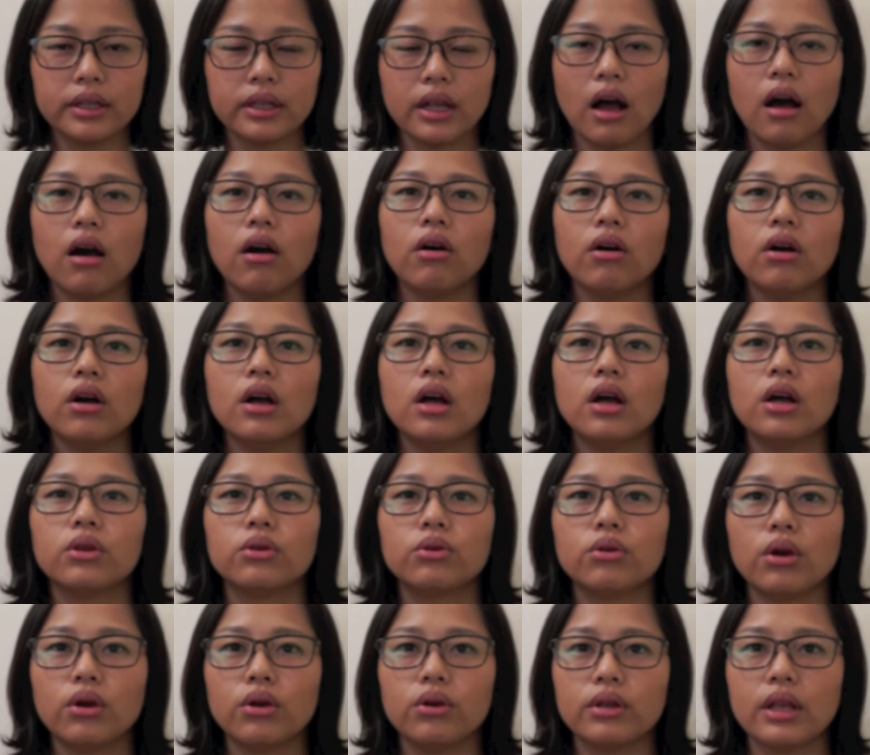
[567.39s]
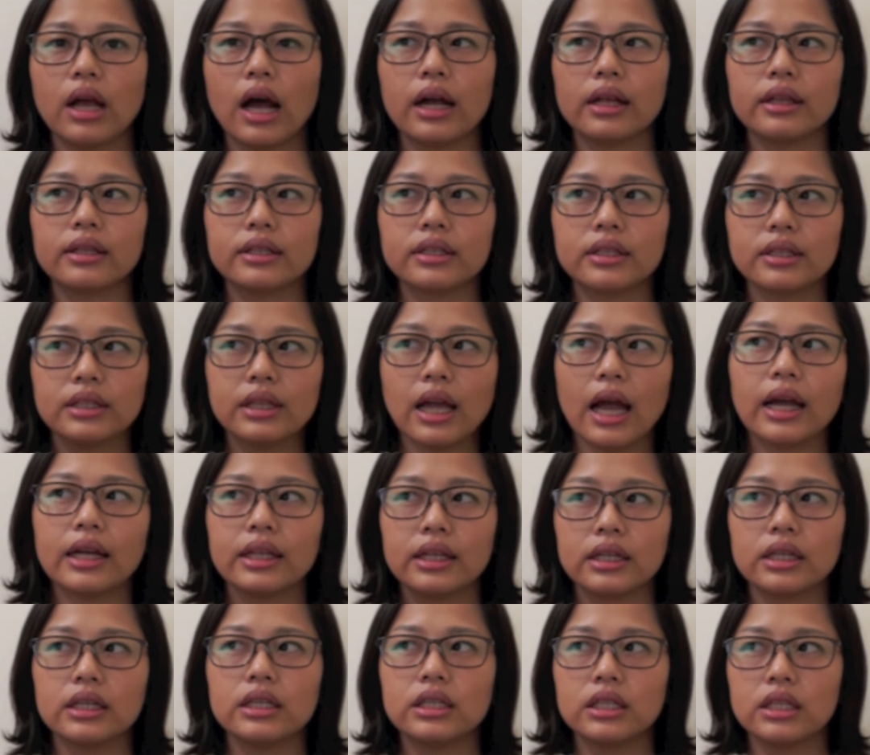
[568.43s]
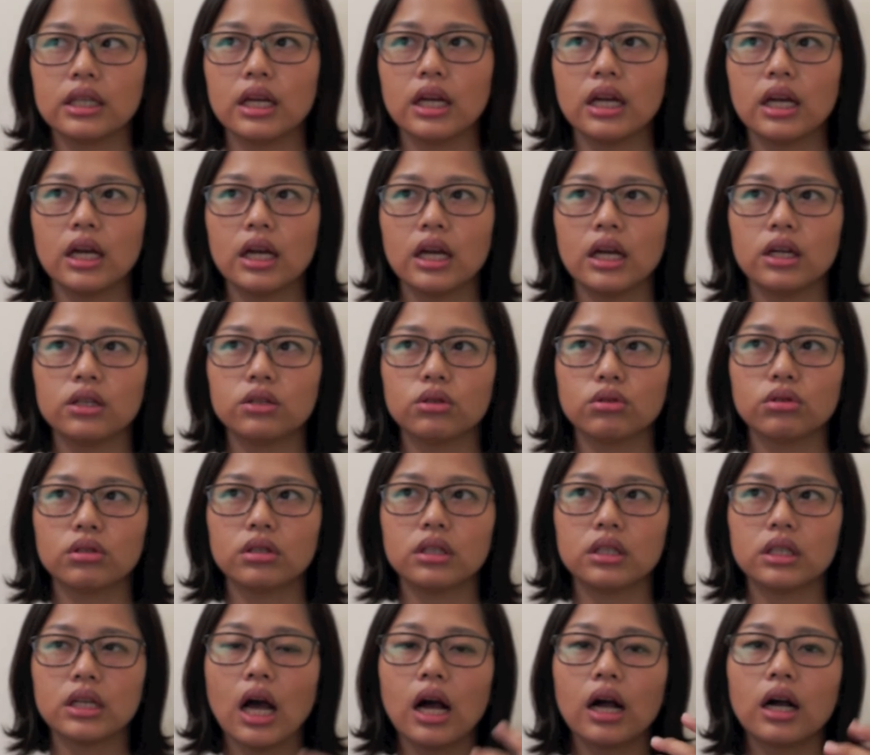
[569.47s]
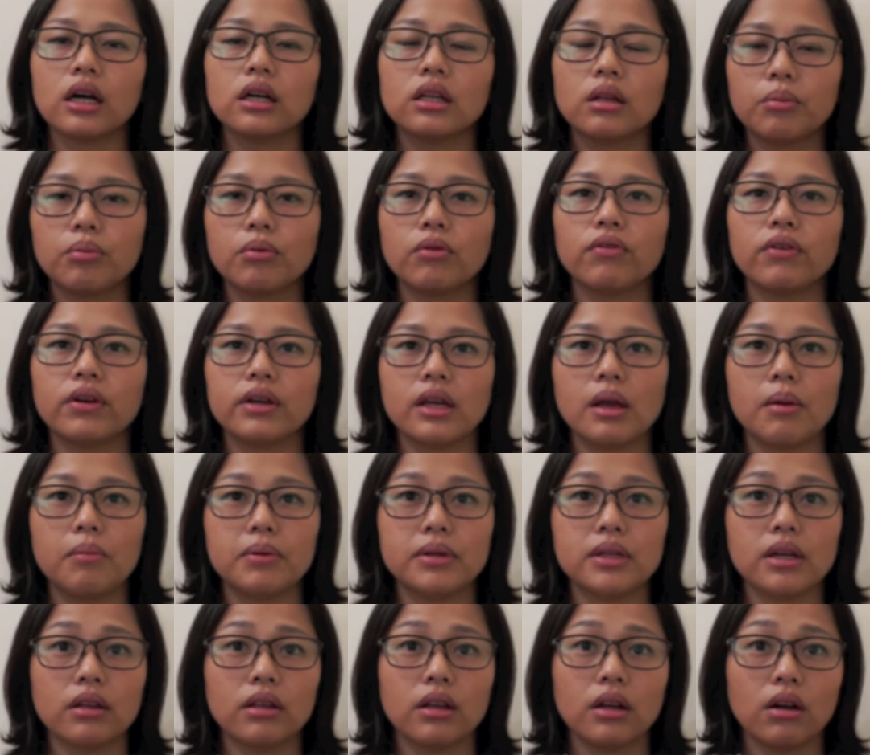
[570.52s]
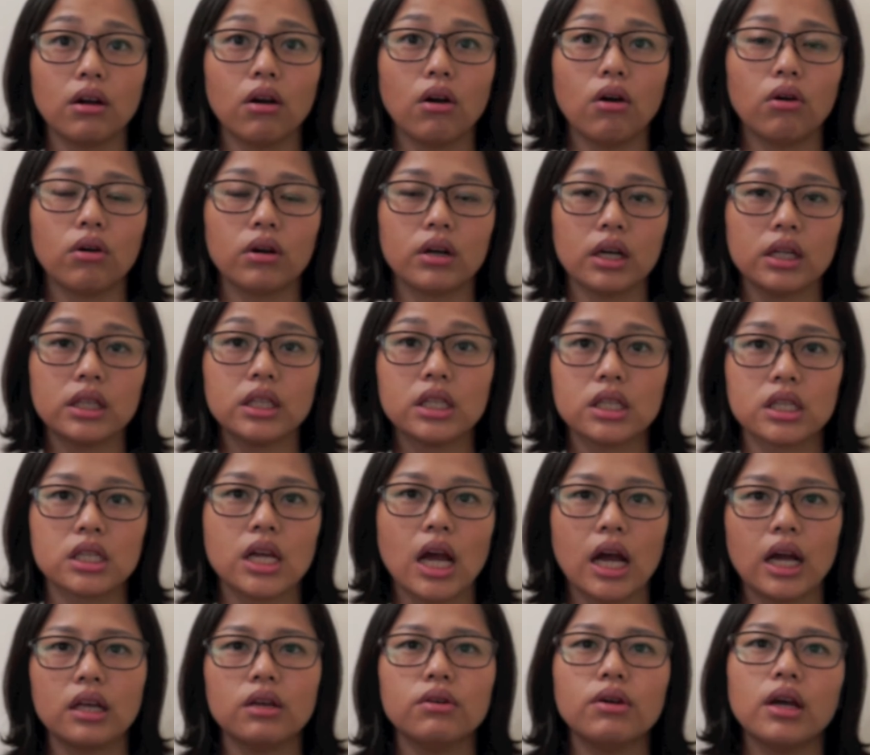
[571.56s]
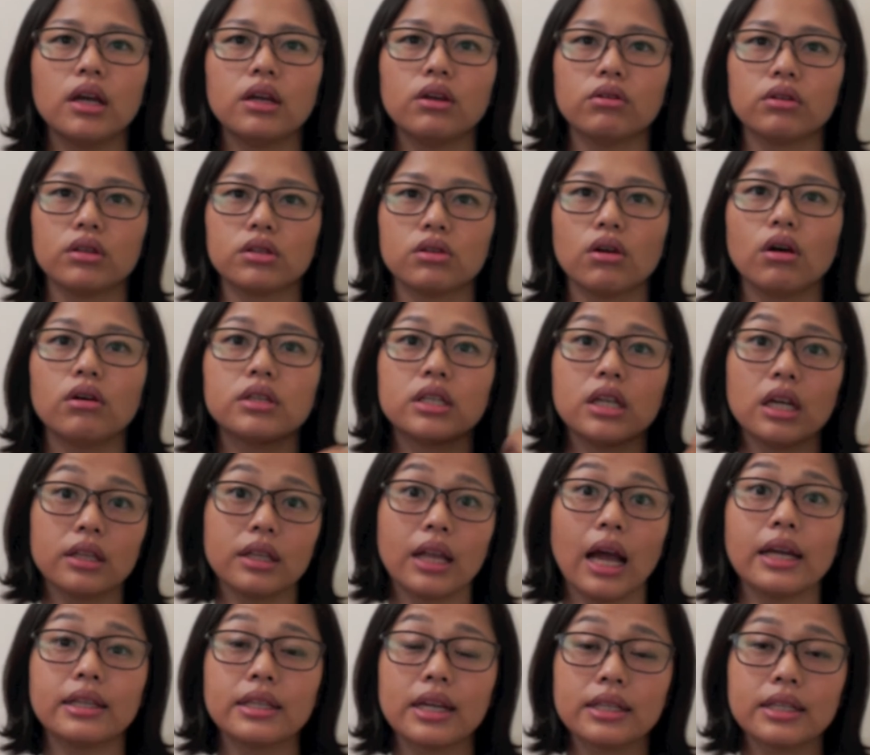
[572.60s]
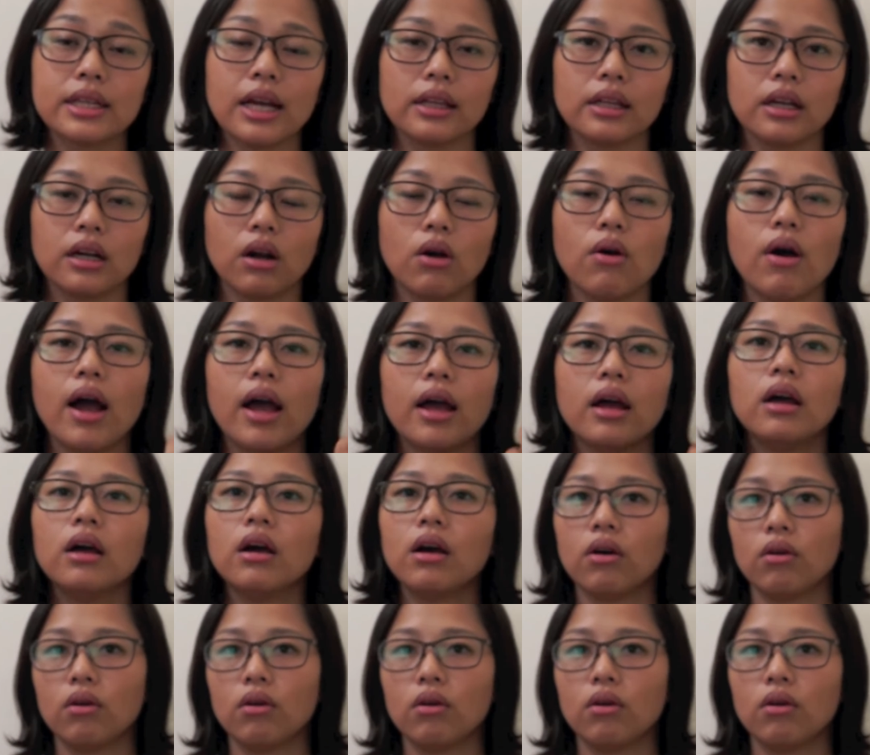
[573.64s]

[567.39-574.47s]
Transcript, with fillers: 然后对于他带的一些就是唱歌的部分也比较能够跟得上，因为有的时候台上唱得很快。